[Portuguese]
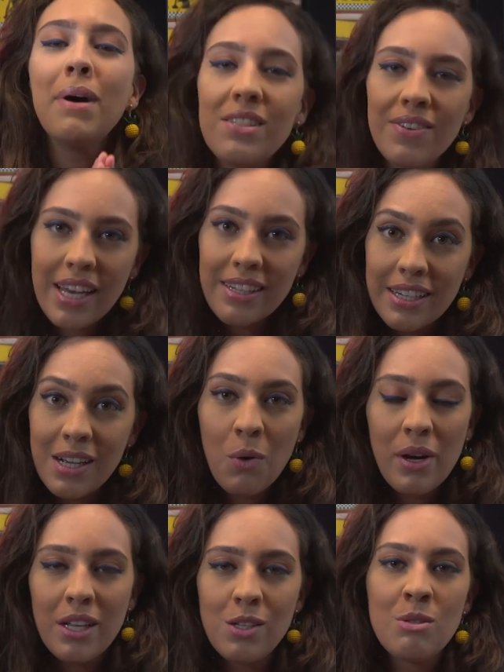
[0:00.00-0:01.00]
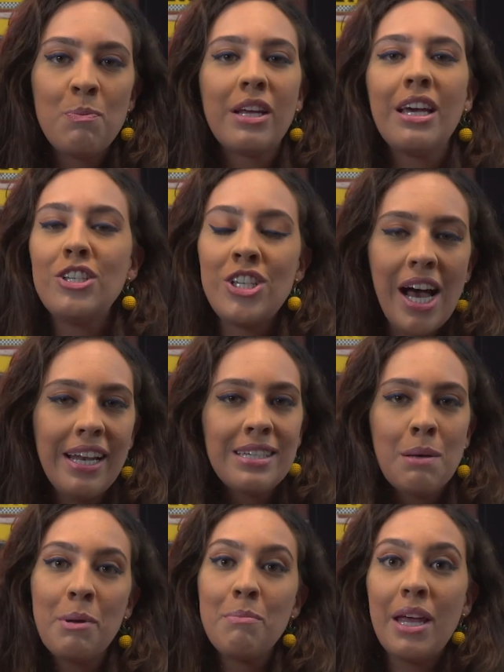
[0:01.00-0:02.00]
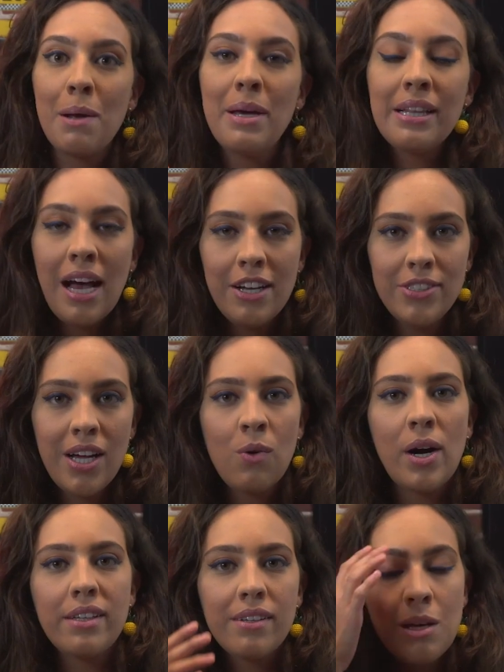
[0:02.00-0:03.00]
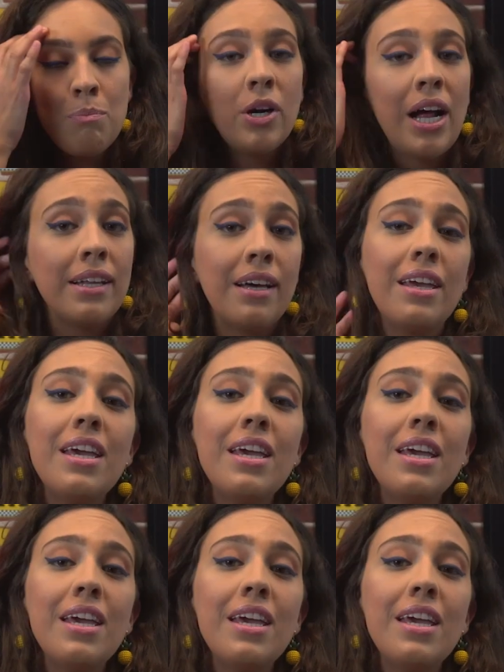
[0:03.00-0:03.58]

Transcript: Mas fiquem tranquilos, porque já nessa primeira metade da quarta temporada